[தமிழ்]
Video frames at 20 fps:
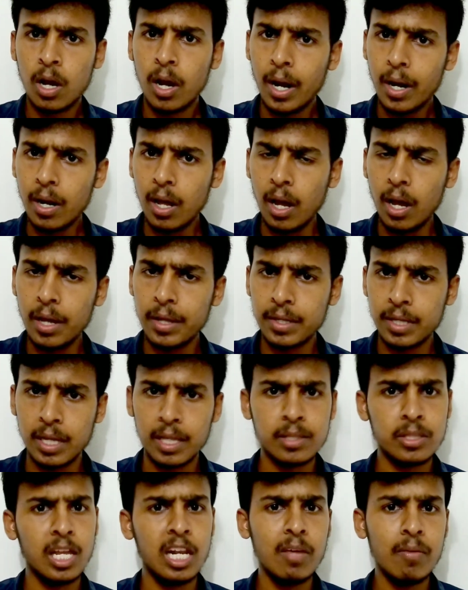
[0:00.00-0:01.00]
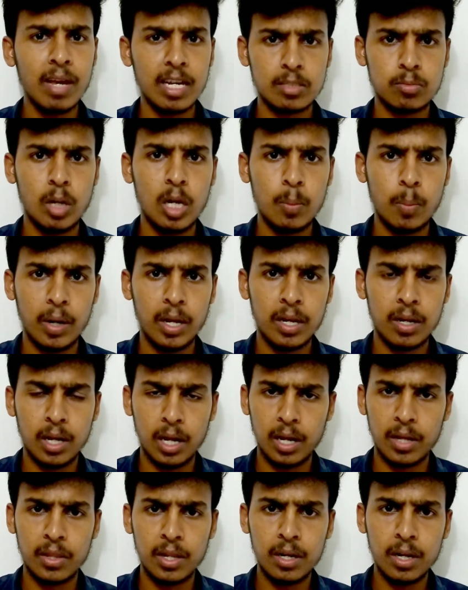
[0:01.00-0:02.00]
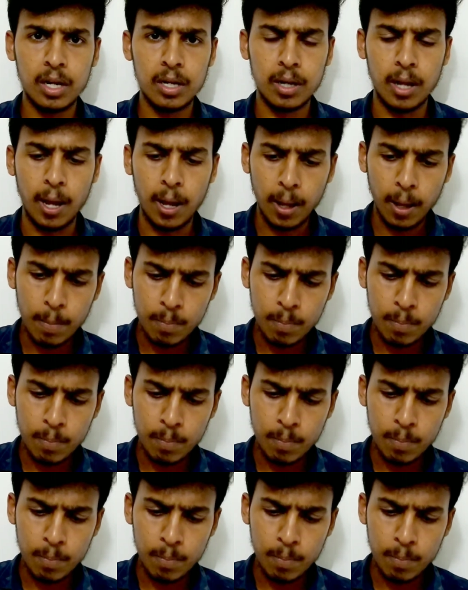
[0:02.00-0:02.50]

ஆனால் இங்கே தெளிவாக எக்ஸ்பிளைன் பண்ணியிருக்காங்க அது என்னன்னா